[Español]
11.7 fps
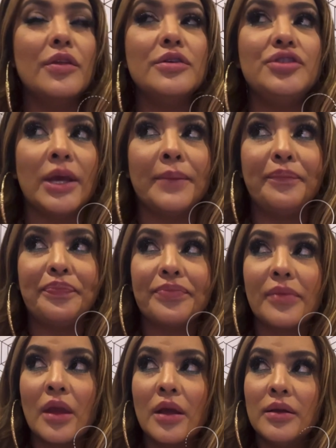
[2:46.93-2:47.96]
no sé.
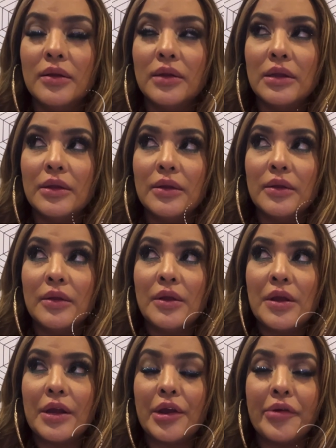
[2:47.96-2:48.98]

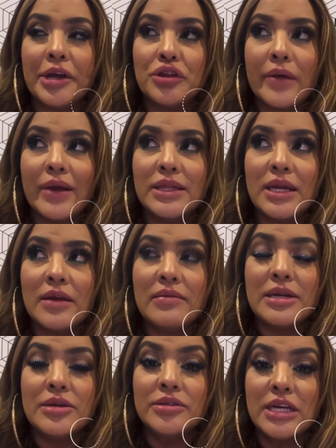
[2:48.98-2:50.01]
Creo que todavía tiene
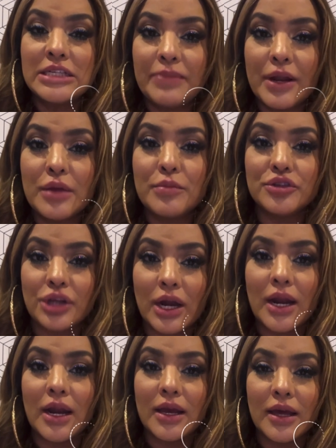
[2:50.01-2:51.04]
varios días para
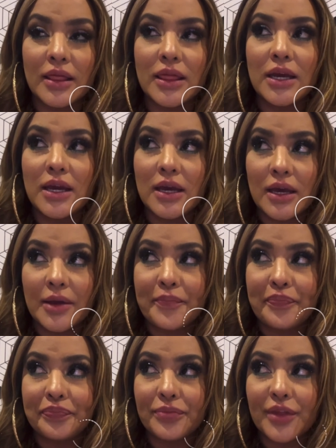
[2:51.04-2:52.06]
demostrarle a la gente que,
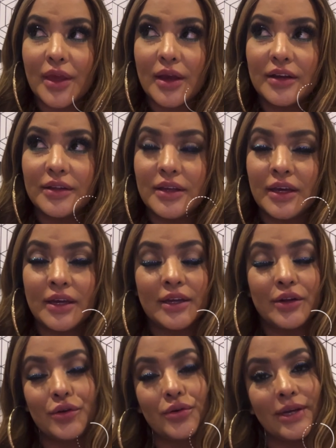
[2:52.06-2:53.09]

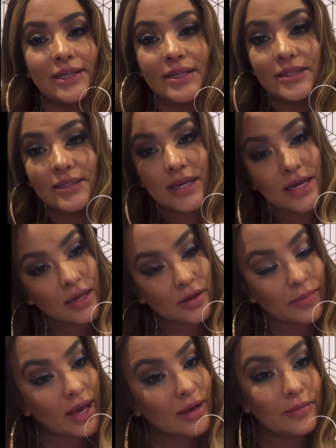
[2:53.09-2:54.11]
no es así,
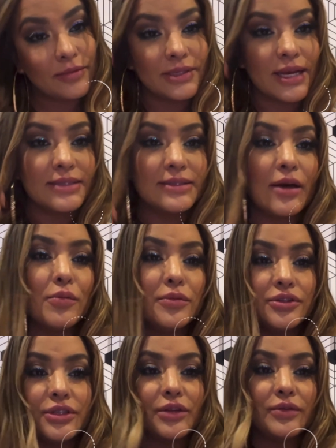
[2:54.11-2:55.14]
Como se ha estado
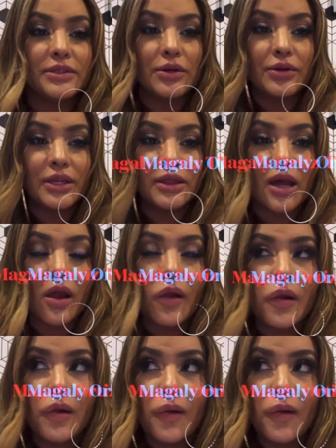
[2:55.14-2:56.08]
mostrando hasta ahorita.